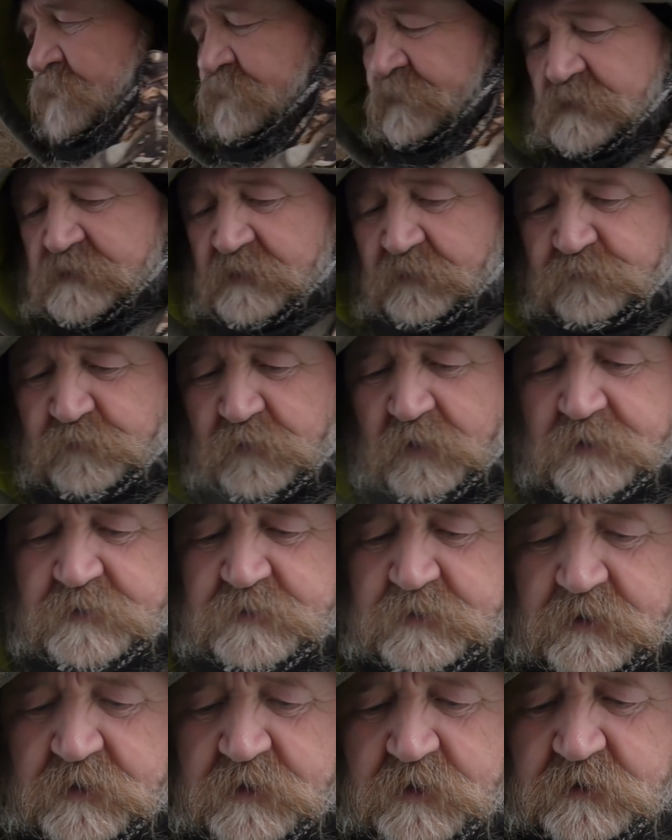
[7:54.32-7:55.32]
was dann
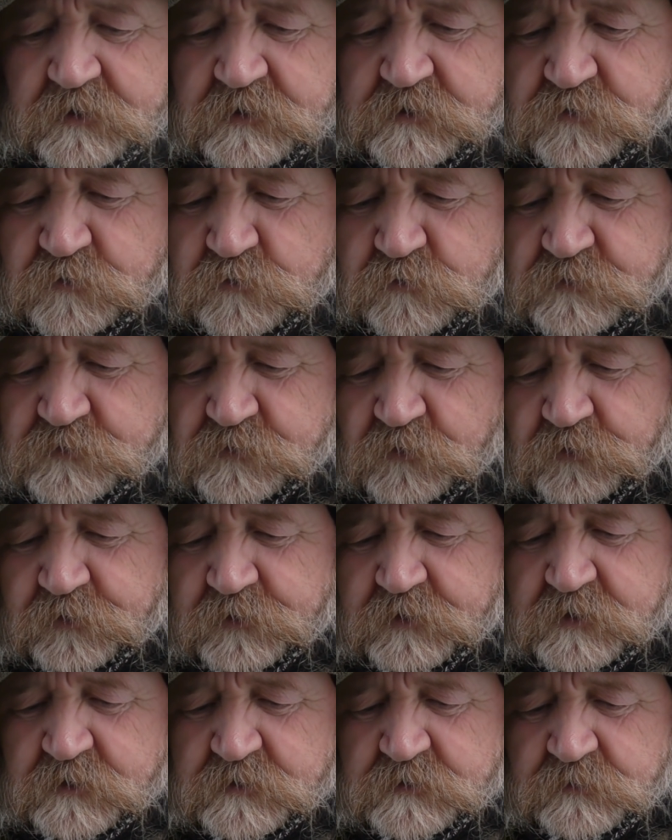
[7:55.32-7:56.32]
vielleicht nachher nicht so gesund
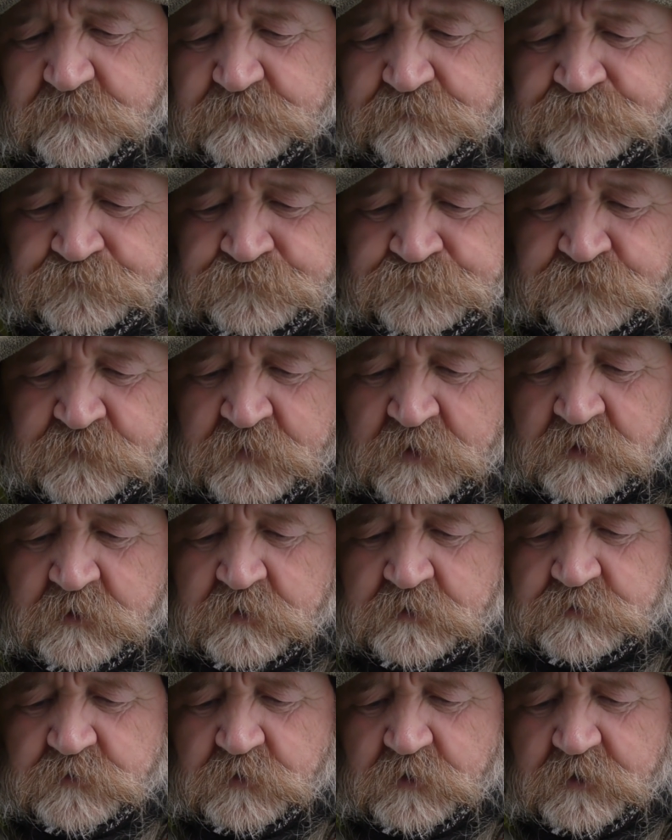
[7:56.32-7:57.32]
ist,
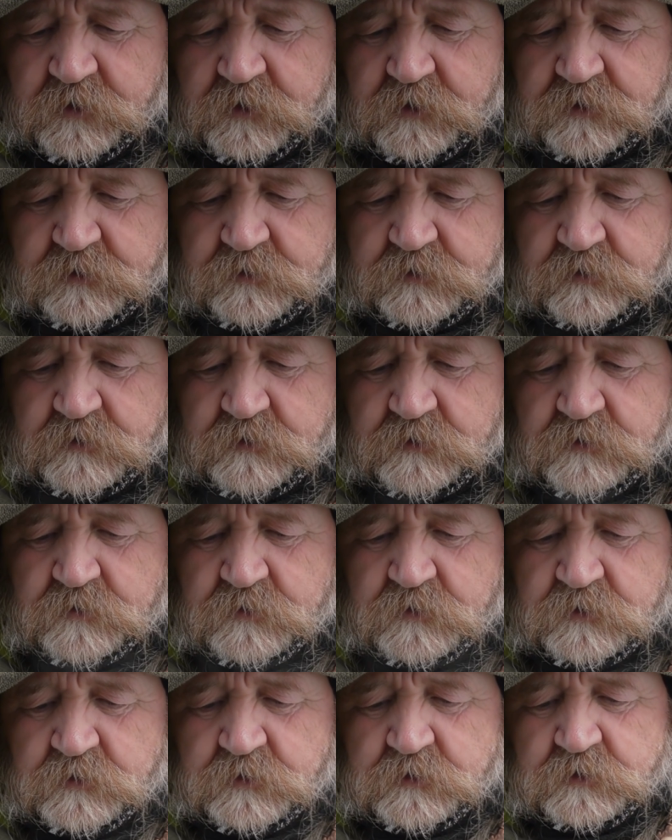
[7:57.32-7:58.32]
sondern
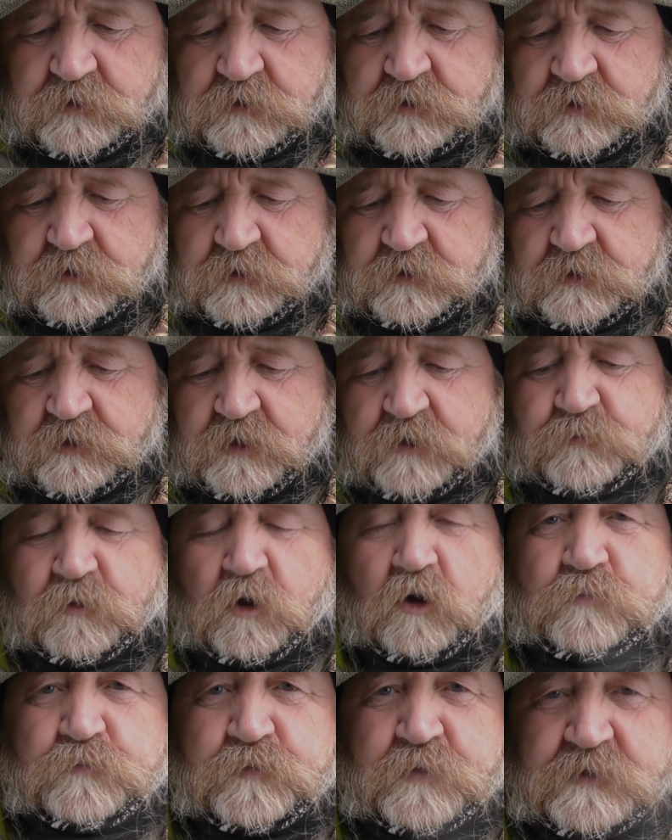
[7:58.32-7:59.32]
nehmt
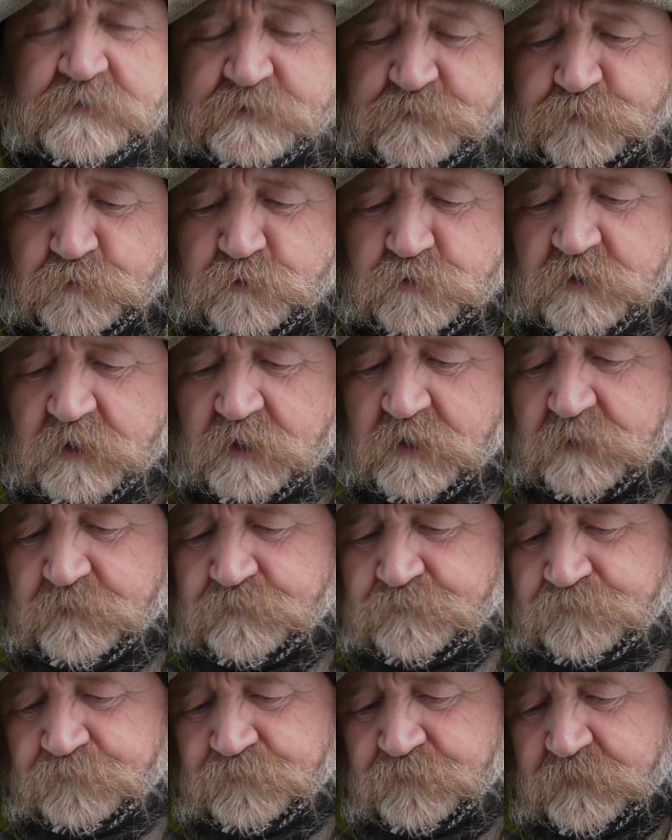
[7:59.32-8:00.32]
euch Pilzbücher
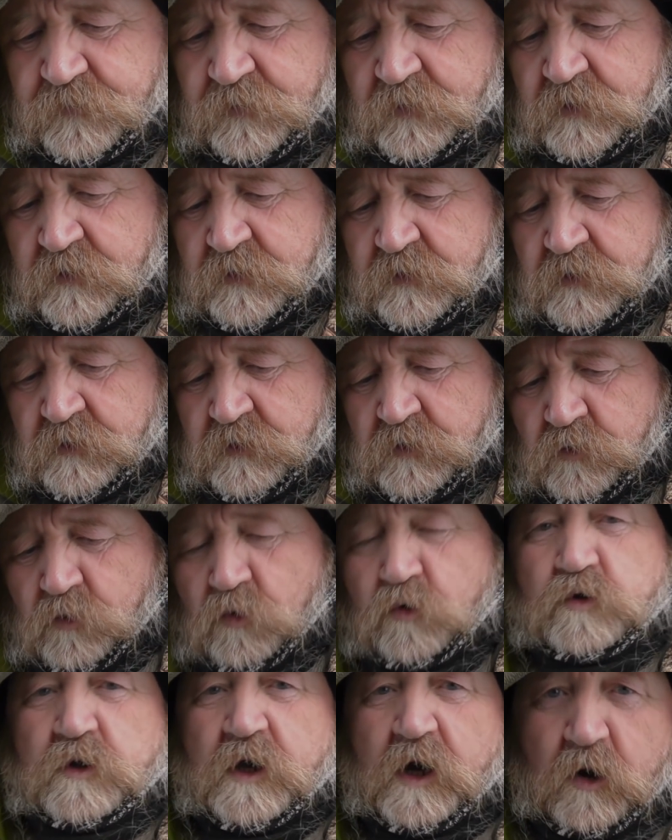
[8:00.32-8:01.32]

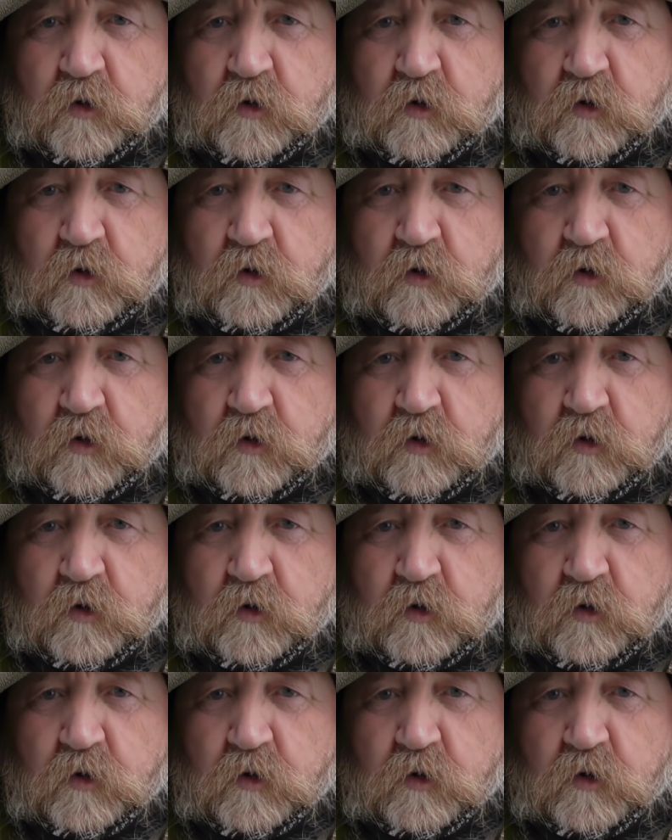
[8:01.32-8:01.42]
oder